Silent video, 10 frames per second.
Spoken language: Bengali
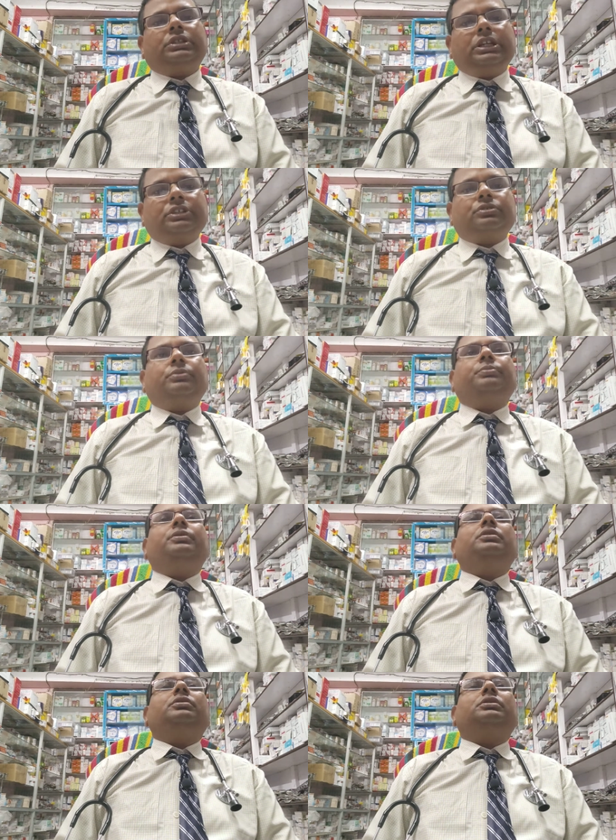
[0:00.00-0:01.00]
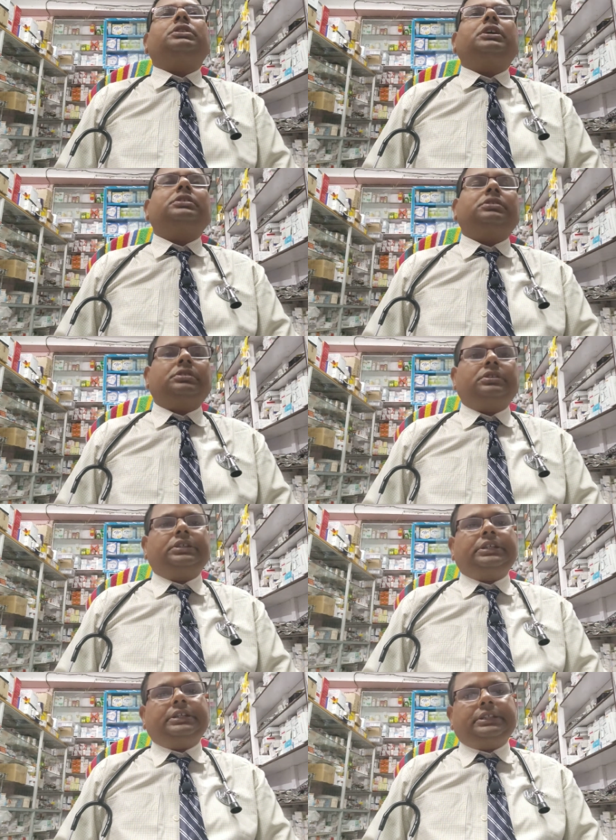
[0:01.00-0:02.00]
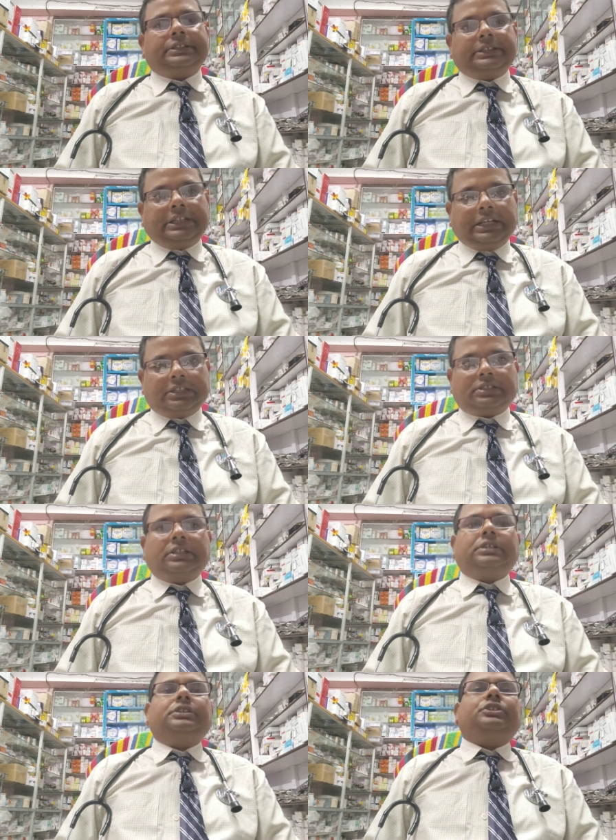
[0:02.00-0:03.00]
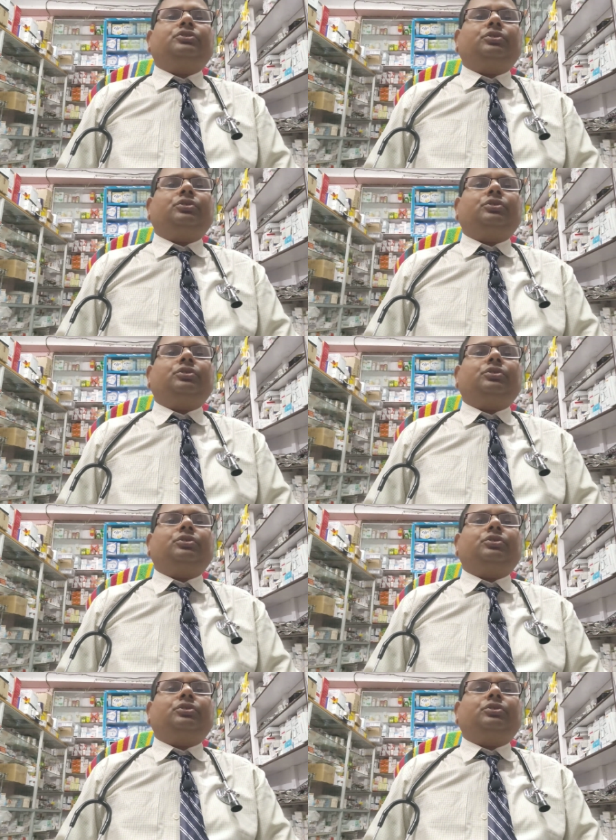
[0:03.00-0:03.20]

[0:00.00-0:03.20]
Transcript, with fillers: গ্যাস সম্বল অর্থাৎ গ্যাস্টাইটিসের